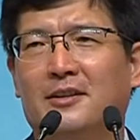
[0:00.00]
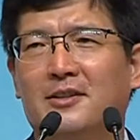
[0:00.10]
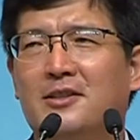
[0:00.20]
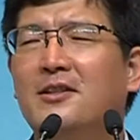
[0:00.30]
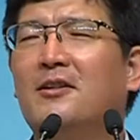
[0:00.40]

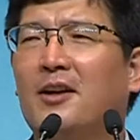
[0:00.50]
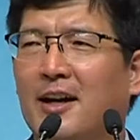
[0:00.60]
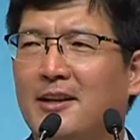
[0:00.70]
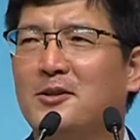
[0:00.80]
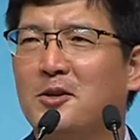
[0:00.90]
즐겁게
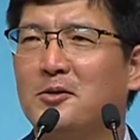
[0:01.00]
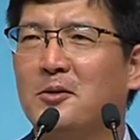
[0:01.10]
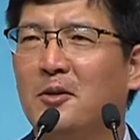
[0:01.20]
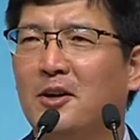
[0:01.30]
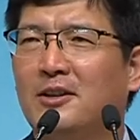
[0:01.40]
가르쳐
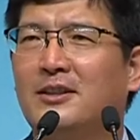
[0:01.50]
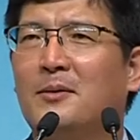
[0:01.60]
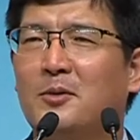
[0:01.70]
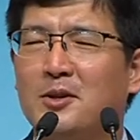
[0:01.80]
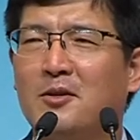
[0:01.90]
주고 그
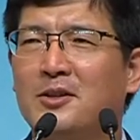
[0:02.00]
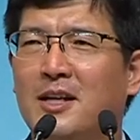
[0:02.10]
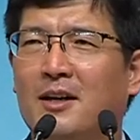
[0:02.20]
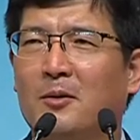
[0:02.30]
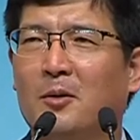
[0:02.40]
사람도
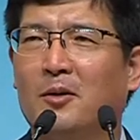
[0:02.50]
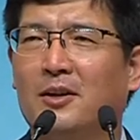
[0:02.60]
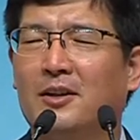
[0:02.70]
성장하고